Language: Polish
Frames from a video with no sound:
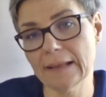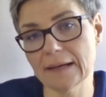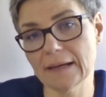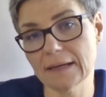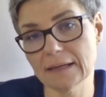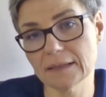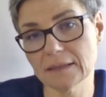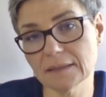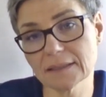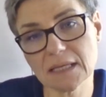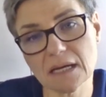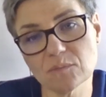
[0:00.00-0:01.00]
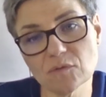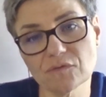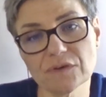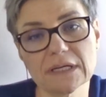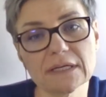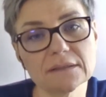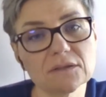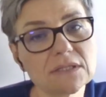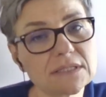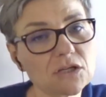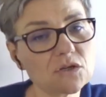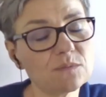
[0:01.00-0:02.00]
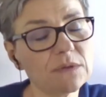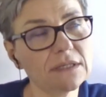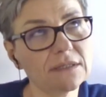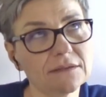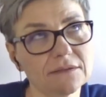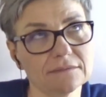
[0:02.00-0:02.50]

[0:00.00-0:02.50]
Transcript: E, I tak jak mówię, no jesteśmy